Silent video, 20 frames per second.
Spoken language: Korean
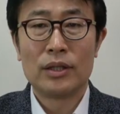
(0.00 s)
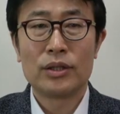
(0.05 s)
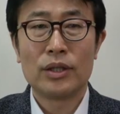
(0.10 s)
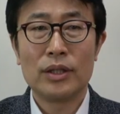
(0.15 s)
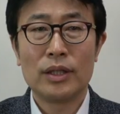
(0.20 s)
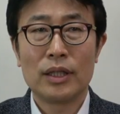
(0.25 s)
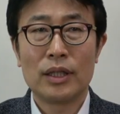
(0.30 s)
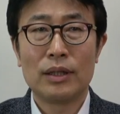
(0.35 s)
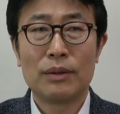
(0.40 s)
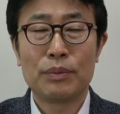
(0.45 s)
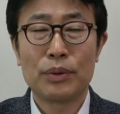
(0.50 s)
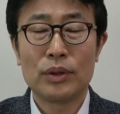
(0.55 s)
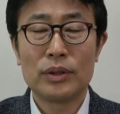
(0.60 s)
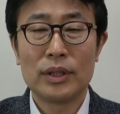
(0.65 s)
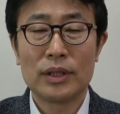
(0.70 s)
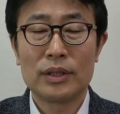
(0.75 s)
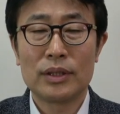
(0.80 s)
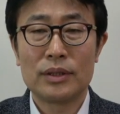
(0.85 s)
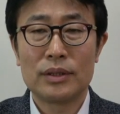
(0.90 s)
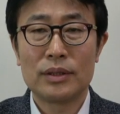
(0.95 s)
저희가
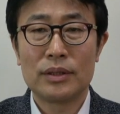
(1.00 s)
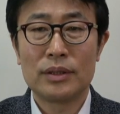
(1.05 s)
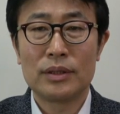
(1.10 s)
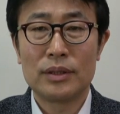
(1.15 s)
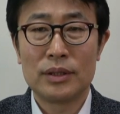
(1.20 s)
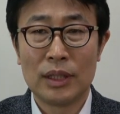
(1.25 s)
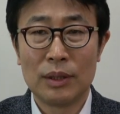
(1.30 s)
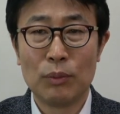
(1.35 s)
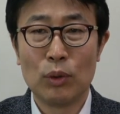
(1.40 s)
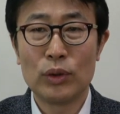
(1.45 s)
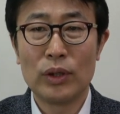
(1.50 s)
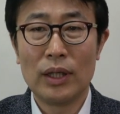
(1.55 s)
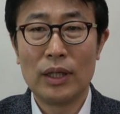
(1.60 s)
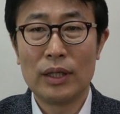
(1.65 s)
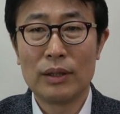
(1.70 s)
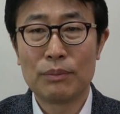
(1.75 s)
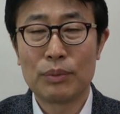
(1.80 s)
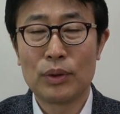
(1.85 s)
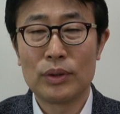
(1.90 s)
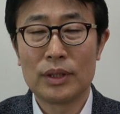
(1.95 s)
프로젝트
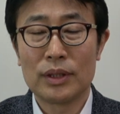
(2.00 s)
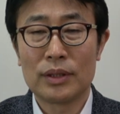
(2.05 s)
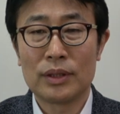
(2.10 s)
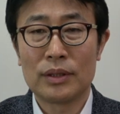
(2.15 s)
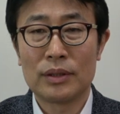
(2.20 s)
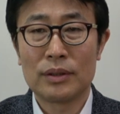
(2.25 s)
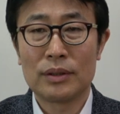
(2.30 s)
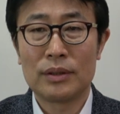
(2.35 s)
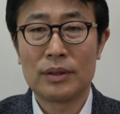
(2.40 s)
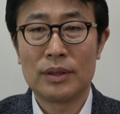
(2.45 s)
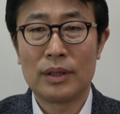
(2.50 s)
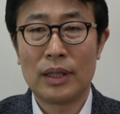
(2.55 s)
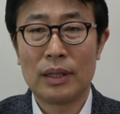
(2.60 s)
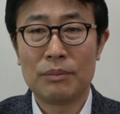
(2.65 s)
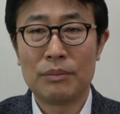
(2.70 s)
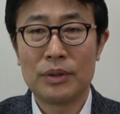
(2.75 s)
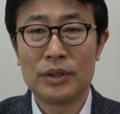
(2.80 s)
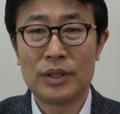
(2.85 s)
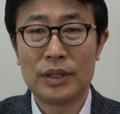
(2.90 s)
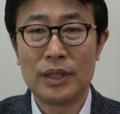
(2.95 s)
리모델링 프로젝트를
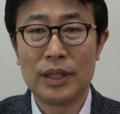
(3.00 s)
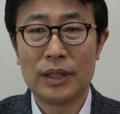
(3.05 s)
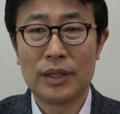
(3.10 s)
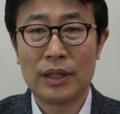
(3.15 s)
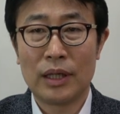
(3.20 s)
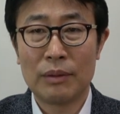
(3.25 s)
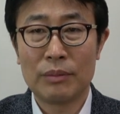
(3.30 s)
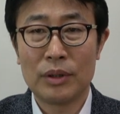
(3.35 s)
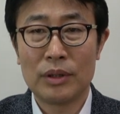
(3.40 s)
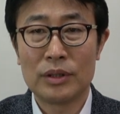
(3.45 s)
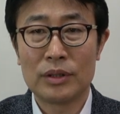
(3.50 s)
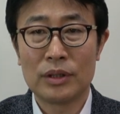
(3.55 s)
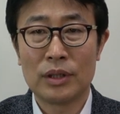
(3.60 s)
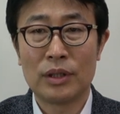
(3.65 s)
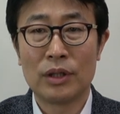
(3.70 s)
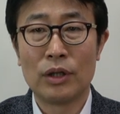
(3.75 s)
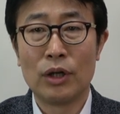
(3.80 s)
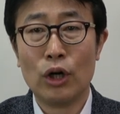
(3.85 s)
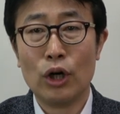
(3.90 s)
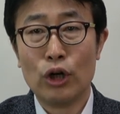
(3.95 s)
한번 진행을
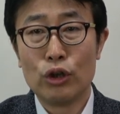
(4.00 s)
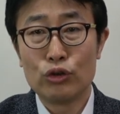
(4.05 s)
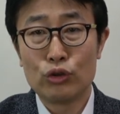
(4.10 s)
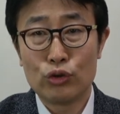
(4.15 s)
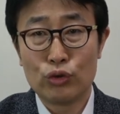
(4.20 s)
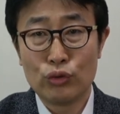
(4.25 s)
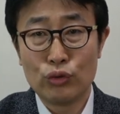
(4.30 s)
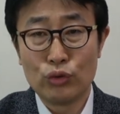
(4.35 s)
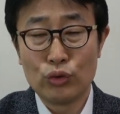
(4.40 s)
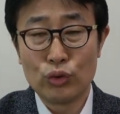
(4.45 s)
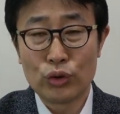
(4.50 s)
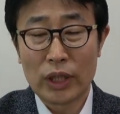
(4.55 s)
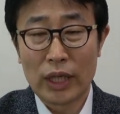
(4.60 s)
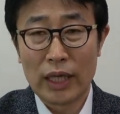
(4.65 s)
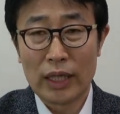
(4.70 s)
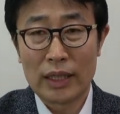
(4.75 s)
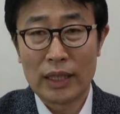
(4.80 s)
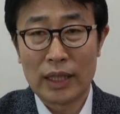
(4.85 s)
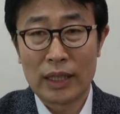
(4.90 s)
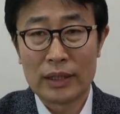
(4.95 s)
하면서 주
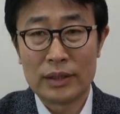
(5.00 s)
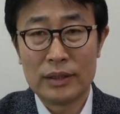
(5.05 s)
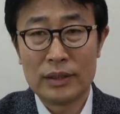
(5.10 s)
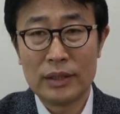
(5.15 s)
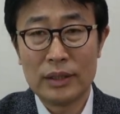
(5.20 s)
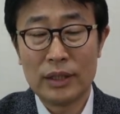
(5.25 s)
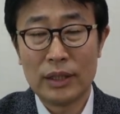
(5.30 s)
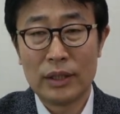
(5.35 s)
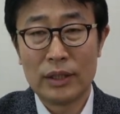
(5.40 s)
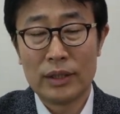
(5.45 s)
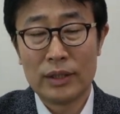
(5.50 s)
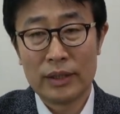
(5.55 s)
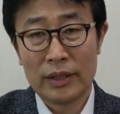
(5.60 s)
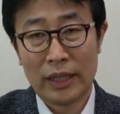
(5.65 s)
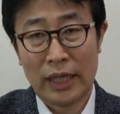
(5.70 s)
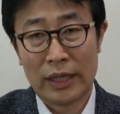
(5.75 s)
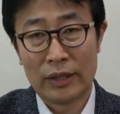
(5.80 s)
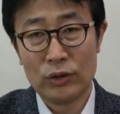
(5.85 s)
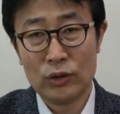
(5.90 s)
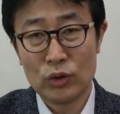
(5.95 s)
계단을
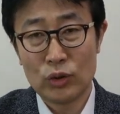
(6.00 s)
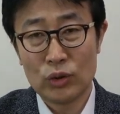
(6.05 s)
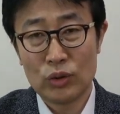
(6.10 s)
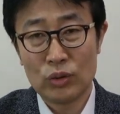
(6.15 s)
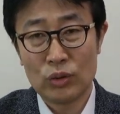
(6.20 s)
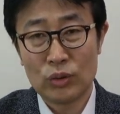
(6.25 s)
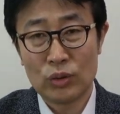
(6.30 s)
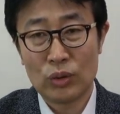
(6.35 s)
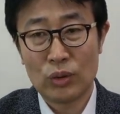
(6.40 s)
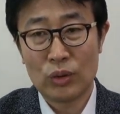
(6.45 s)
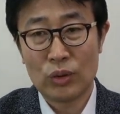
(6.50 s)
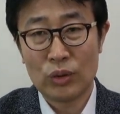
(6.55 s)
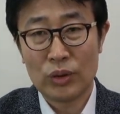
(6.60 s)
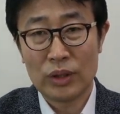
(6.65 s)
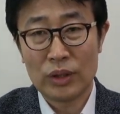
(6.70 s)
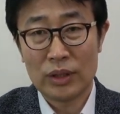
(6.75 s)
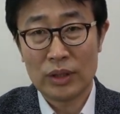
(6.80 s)
다른 쪽으로